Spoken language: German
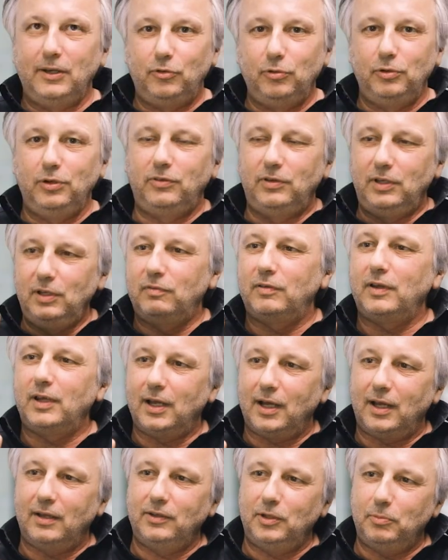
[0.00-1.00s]
intuitiv
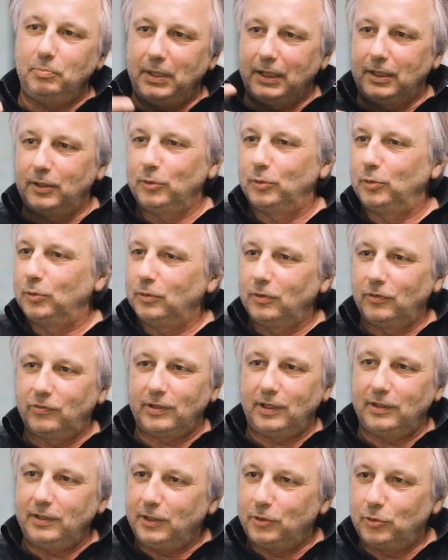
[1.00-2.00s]
eher an die Big
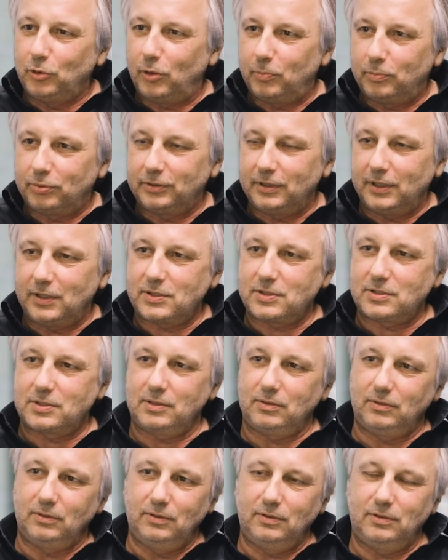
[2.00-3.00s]
Logos, an die Corporates
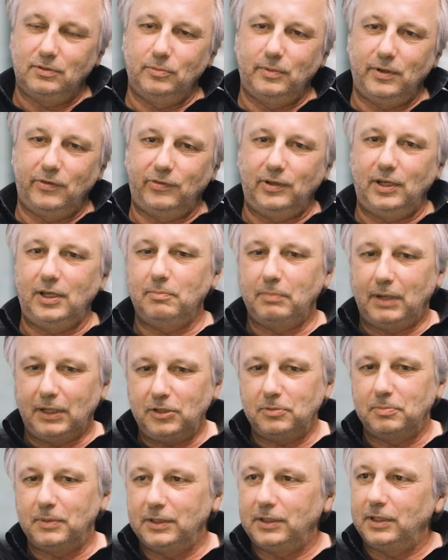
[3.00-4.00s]
mhm. und übersehen
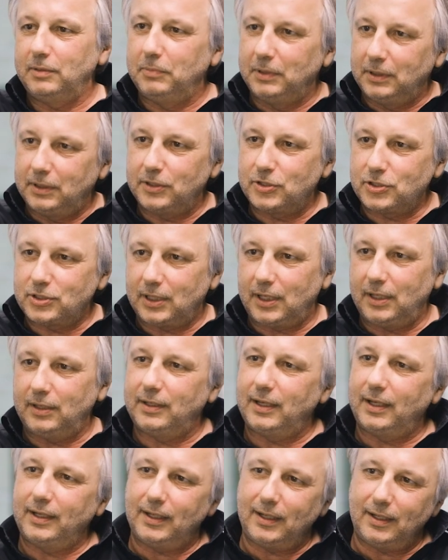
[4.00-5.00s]
manchmal den
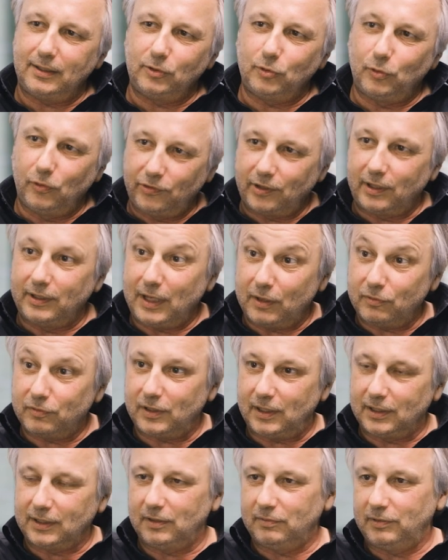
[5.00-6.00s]
Mittelstand, der ja ein großer
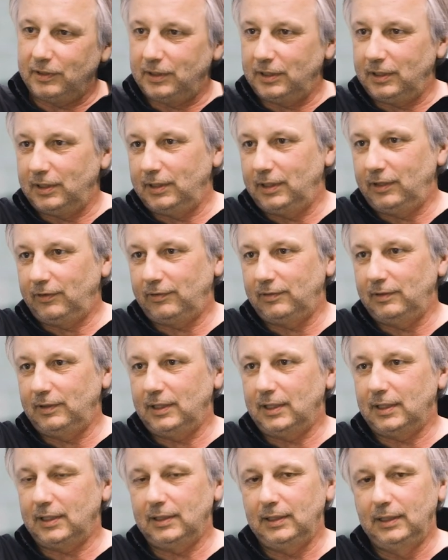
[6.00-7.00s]
Nachfrager wird in den nächsten
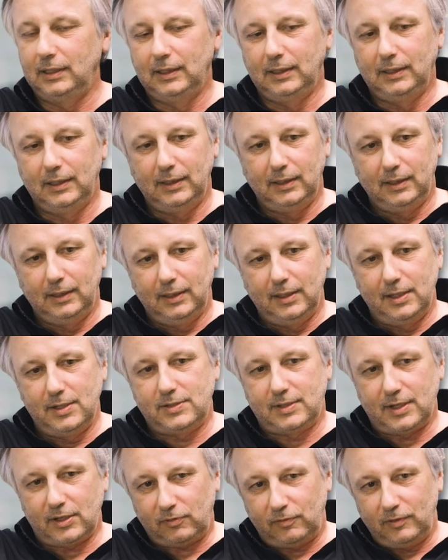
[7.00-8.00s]
Jahren.
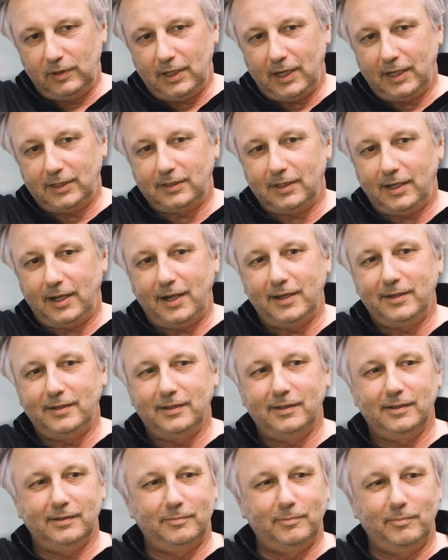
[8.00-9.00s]
Ist das vielleicht
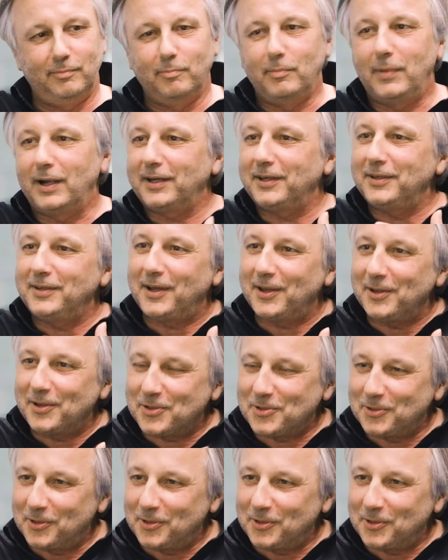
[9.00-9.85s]
eine marginale